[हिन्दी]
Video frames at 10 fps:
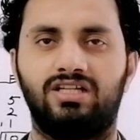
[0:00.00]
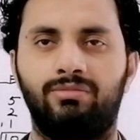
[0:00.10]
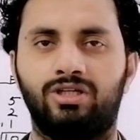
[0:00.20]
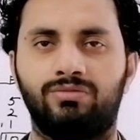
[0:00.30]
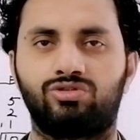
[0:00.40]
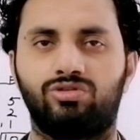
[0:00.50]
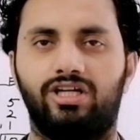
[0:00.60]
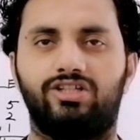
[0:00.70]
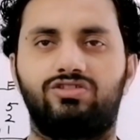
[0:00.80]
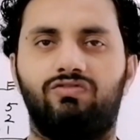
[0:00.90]
अस्सलाम वालेकुम
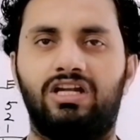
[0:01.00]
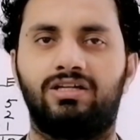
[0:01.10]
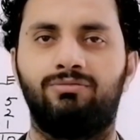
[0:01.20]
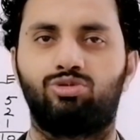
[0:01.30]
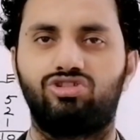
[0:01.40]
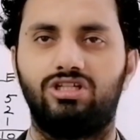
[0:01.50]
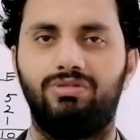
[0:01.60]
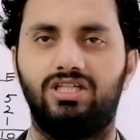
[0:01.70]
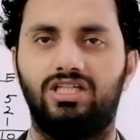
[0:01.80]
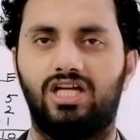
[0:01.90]
स्टूडेंट्स वेलकम टू
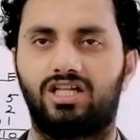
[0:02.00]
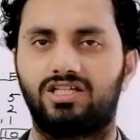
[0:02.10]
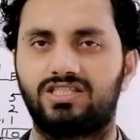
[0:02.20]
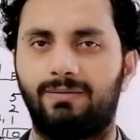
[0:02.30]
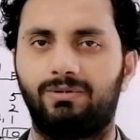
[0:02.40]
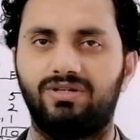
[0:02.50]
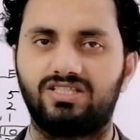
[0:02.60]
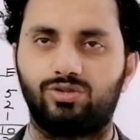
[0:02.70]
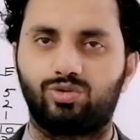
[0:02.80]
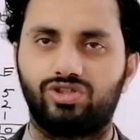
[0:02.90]
सीबीईएल कंसेप्ट
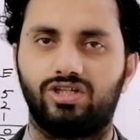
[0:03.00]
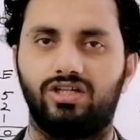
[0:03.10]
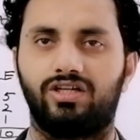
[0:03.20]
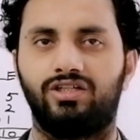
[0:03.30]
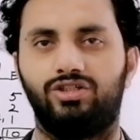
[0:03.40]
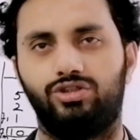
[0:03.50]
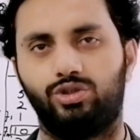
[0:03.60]
बेस्ड एजुकेशन लर्निंग